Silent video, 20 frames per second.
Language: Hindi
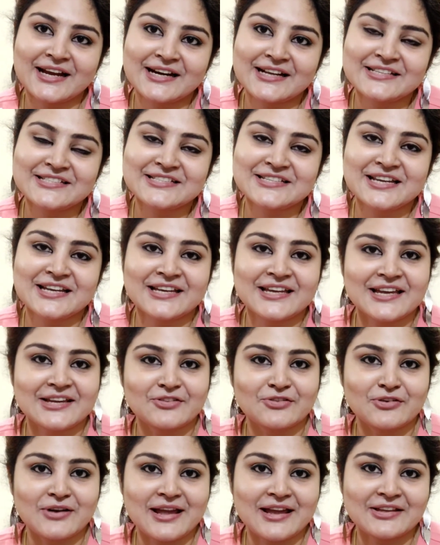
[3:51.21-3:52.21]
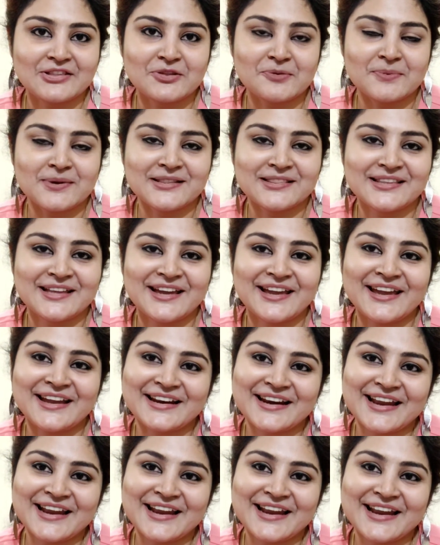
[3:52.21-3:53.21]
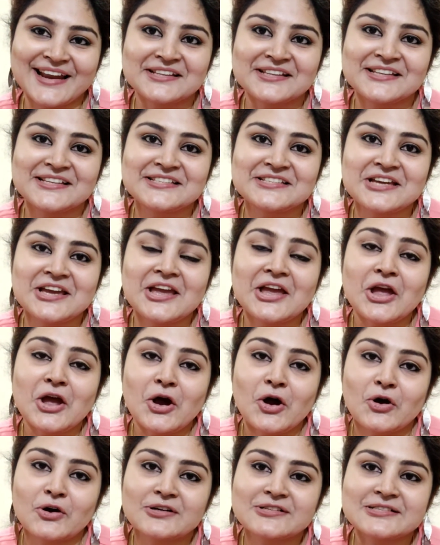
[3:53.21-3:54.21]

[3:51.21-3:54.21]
अगर अच्छी लगी एक तो लाइक तो बनता है एक लाइक कर दीजिए कीजिए